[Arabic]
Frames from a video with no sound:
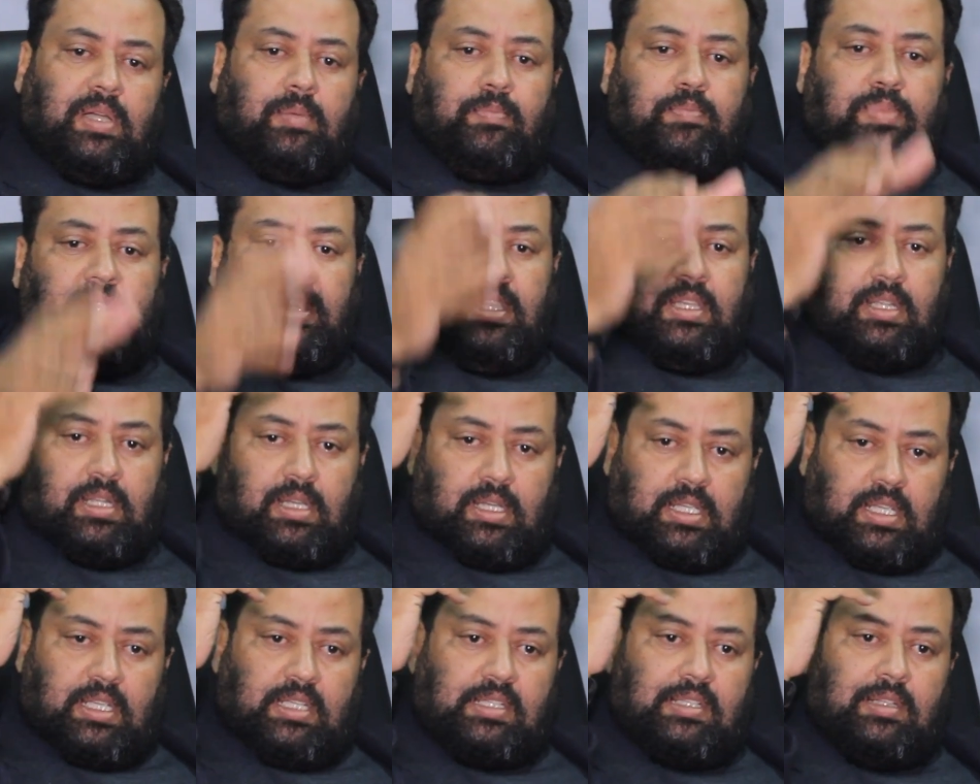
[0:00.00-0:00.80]
بابي
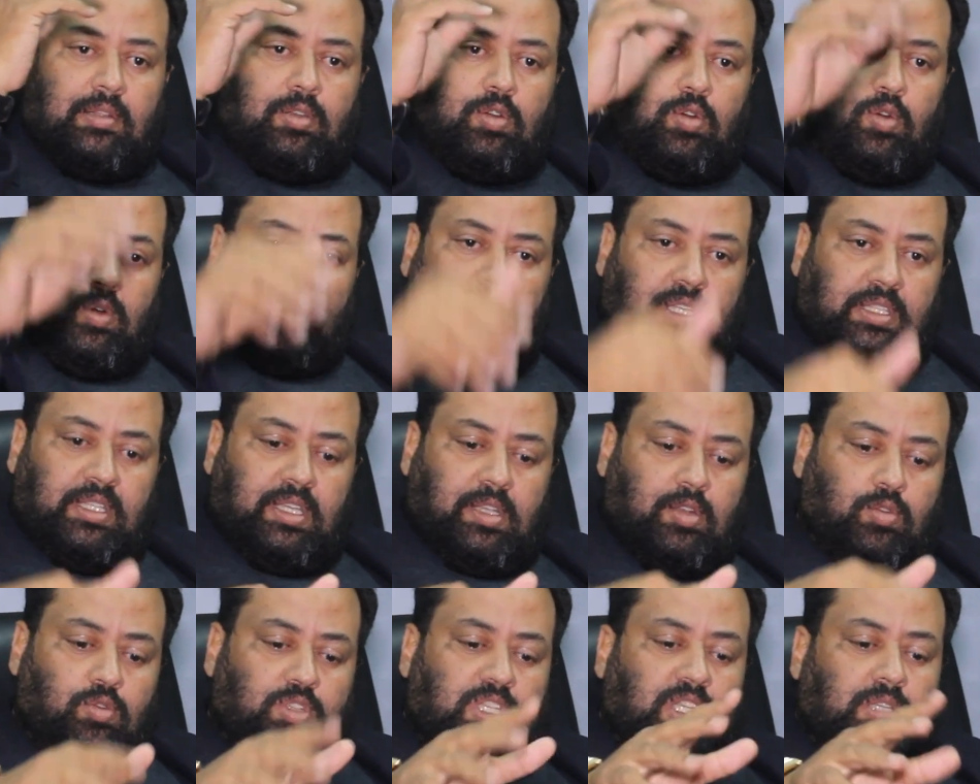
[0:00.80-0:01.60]
راه كيس الخوره
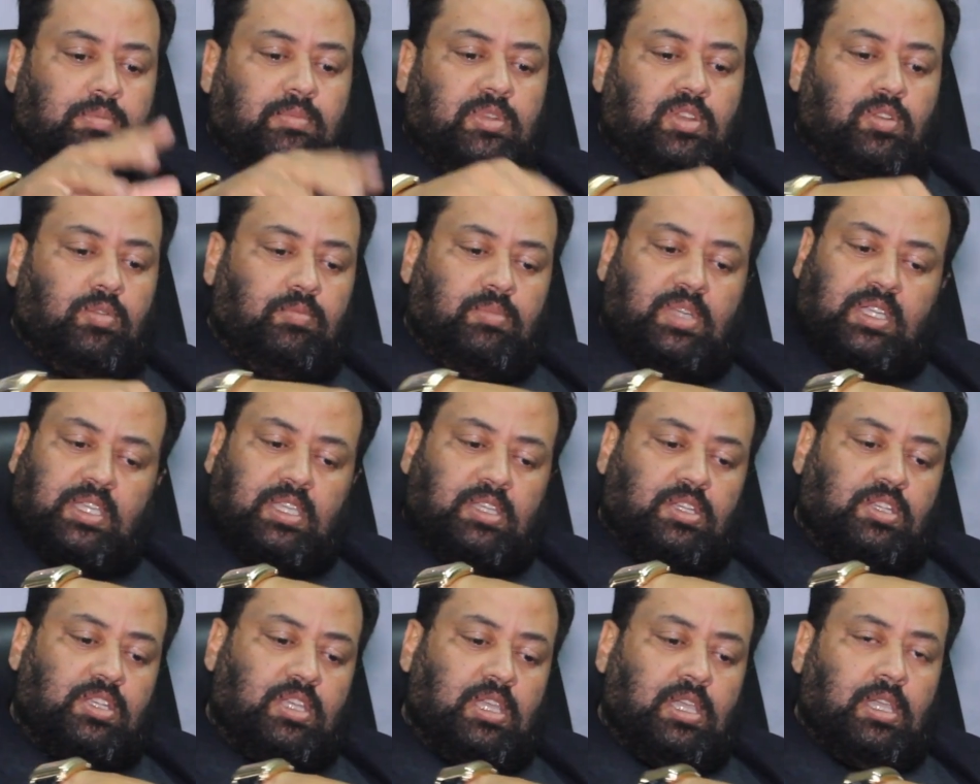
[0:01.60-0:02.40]
ديالو تحت منه ما
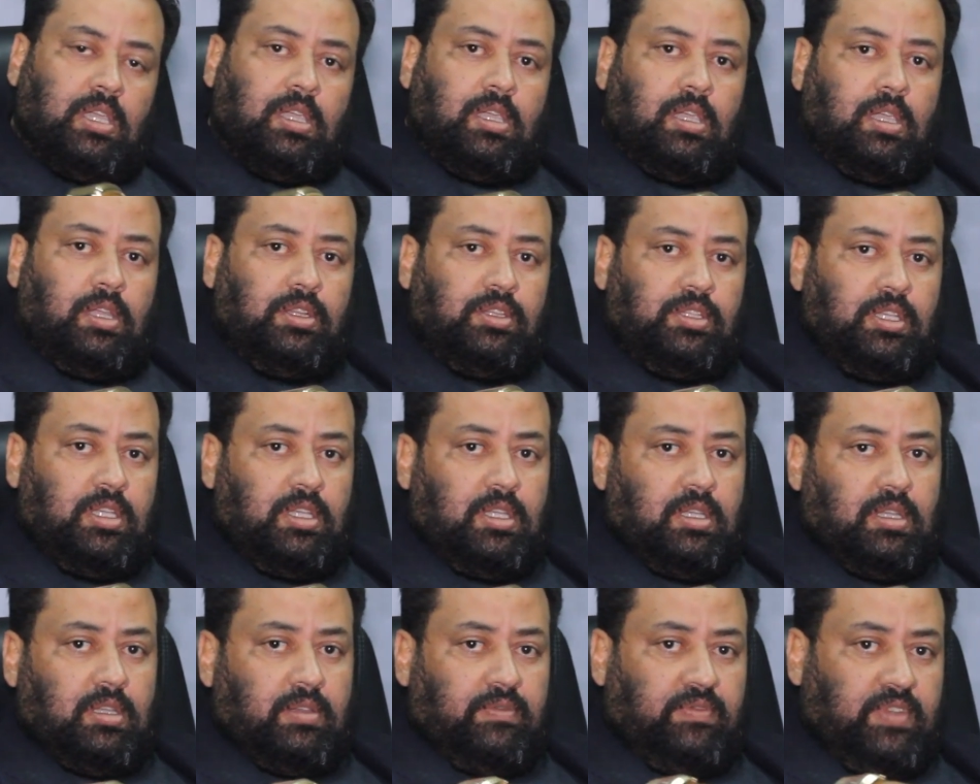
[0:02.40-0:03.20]
كاينش
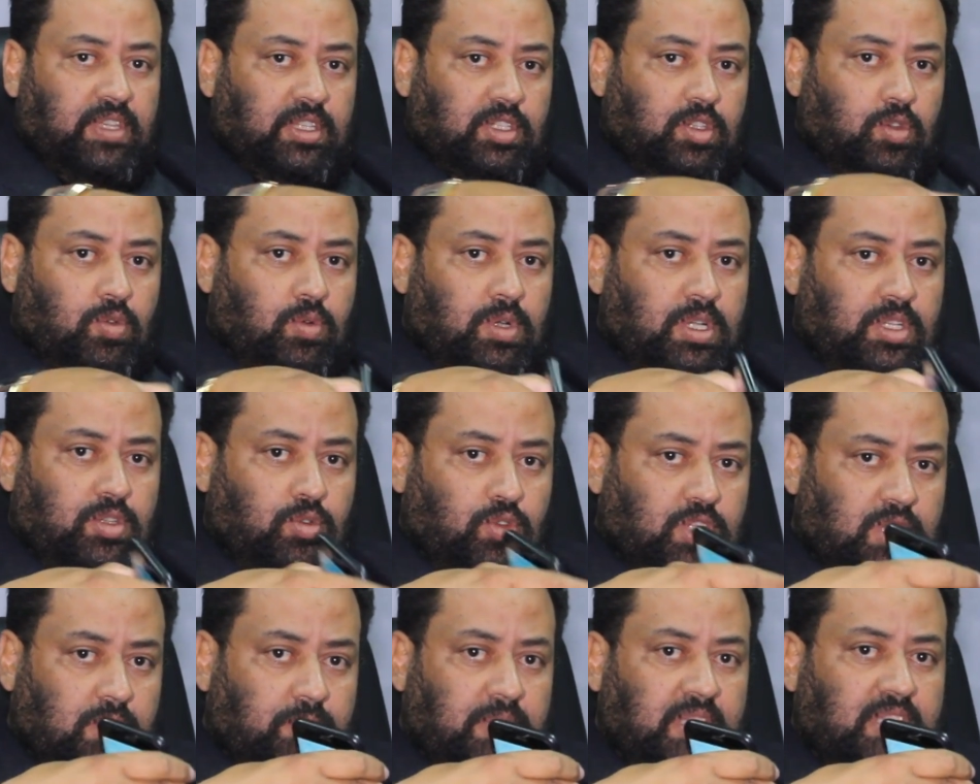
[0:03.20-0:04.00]
عندي
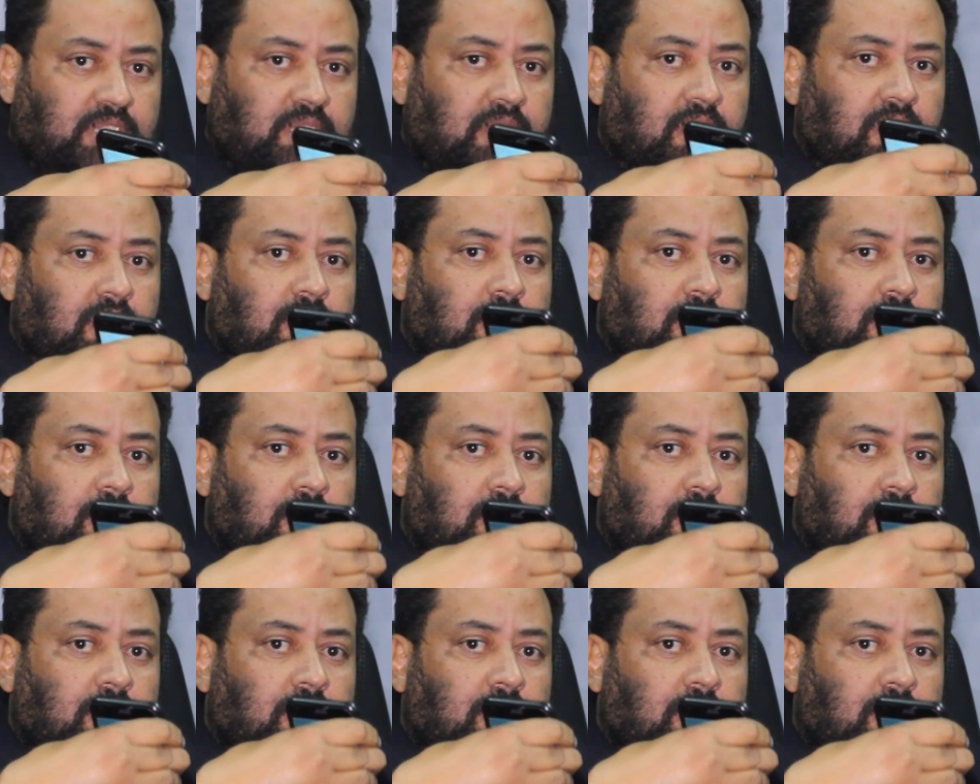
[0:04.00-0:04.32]
فيديوهات وتبيت